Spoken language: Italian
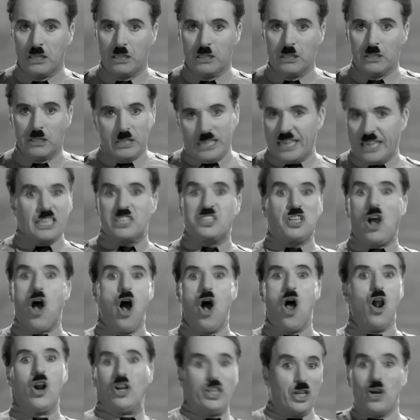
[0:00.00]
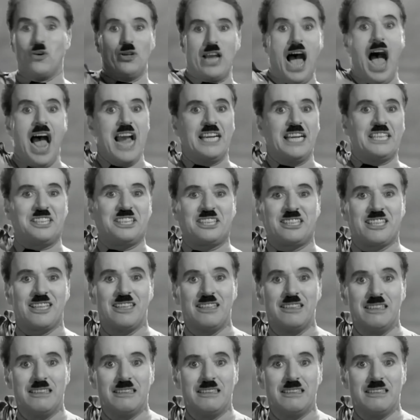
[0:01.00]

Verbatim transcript: siate tutti uniti!